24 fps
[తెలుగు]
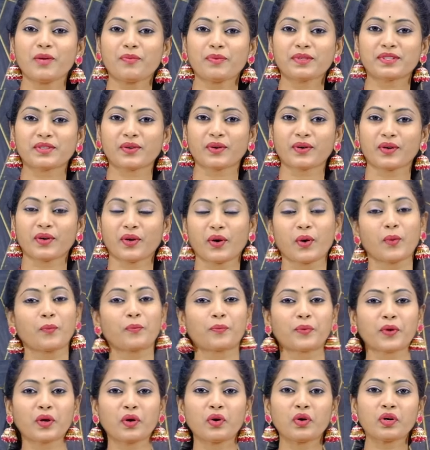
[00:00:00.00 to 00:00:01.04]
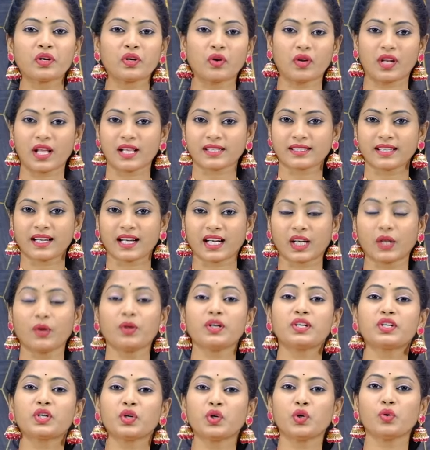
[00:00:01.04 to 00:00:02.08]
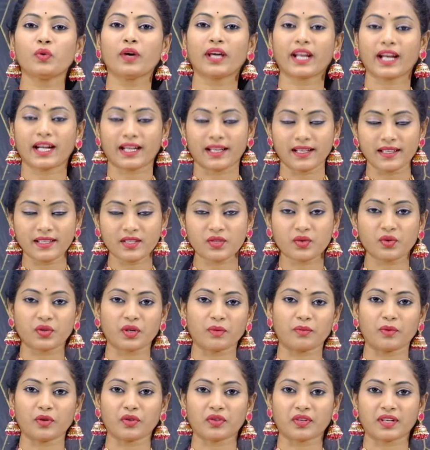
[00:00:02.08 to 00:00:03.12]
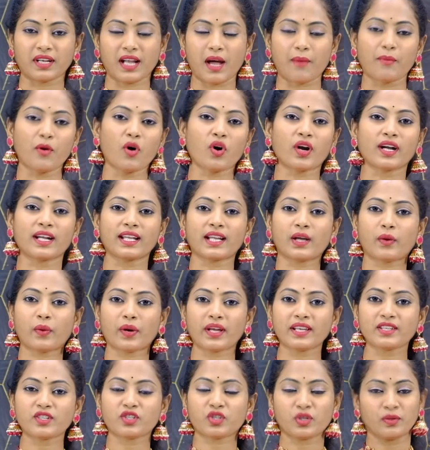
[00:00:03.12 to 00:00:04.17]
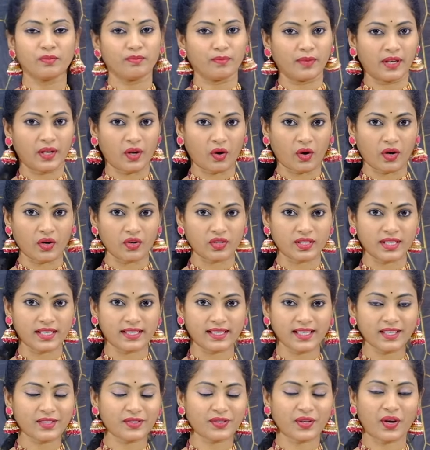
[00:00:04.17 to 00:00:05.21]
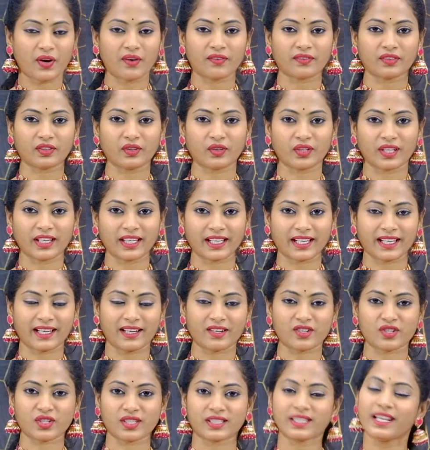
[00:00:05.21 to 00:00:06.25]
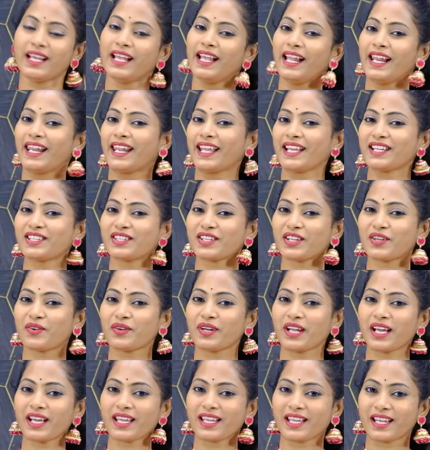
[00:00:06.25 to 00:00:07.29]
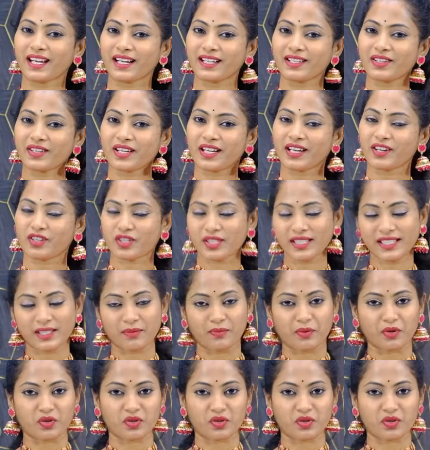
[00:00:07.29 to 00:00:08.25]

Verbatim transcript: ఎపిసోడ్లో ప్యూర్ డోలా సిల్క్లో టూ వెరైటీస్ చూడబోతున్నాం ఒకటి క్రష్డ్ మరొకటి వచ్చేసి సాఫ్ట్తో ఉన్న కలెక్షన్ లేట్ చేయకుండా ఈ రెండు కలెక్షన్స్ ఇప్పుడు